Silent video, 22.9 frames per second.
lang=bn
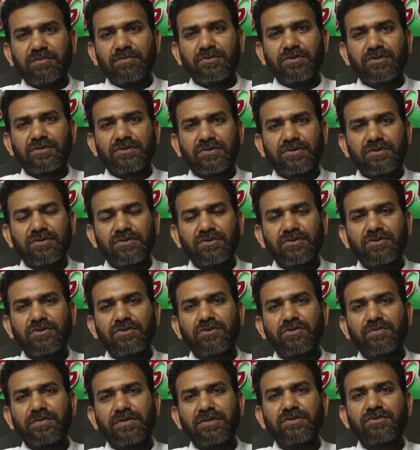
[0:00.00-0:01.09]
মোট দুই
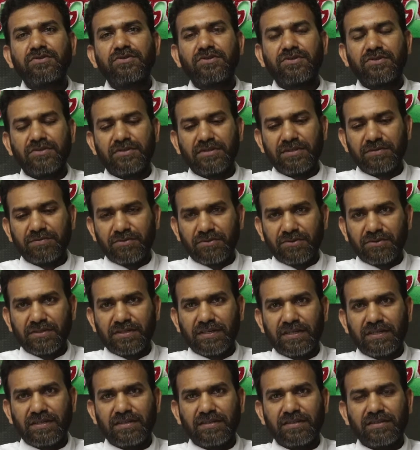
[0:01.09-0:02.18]
গ্রুপে দুইশোটি
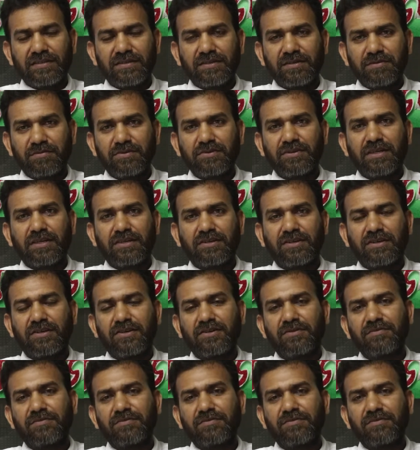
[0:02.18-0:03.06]
পুরস্কার প্রদান করা